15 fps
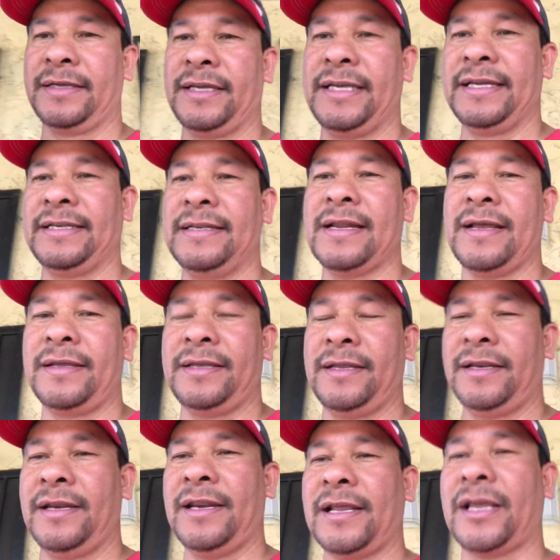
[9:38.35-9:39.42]
hin
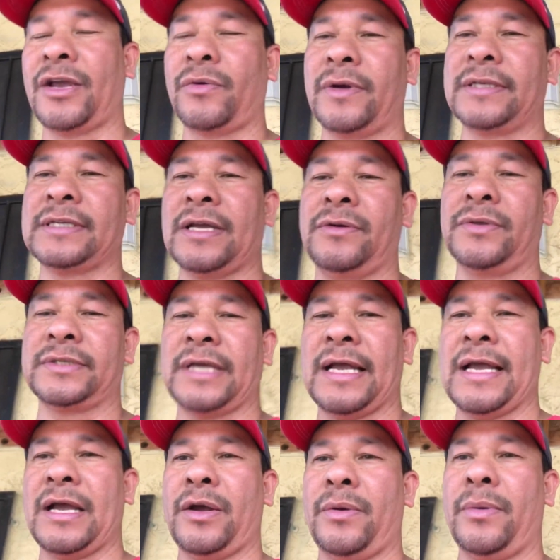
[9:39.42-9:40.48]
iligay ko na sa ano
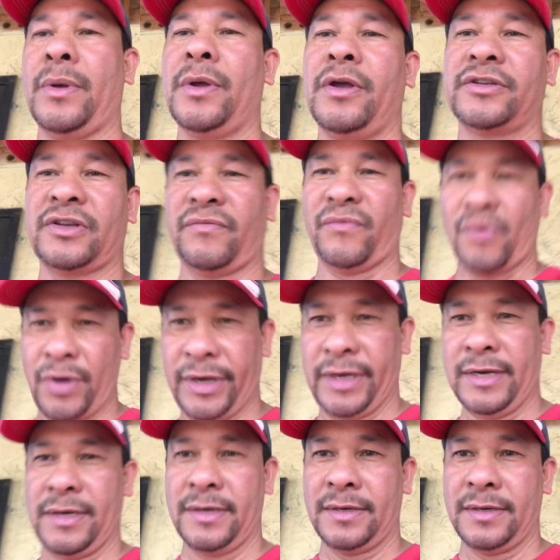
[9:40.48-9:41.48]
sa sa foil